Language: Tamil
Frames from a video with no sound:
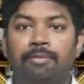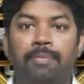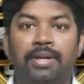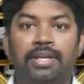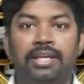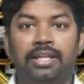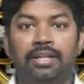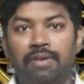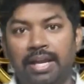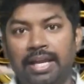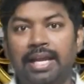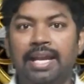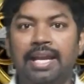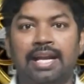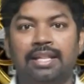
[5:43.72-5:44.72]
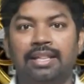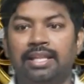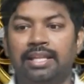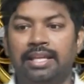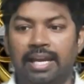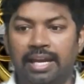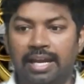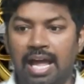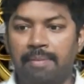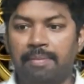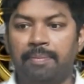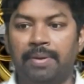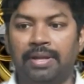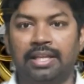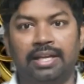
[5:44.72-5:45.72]
இப்போ இதுவரைக்கும் நடந்தது
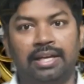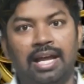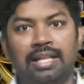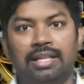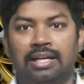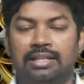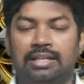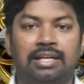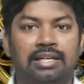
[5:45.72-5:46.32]
எல்லாமே பார்த்தீங்கன்னா அந்த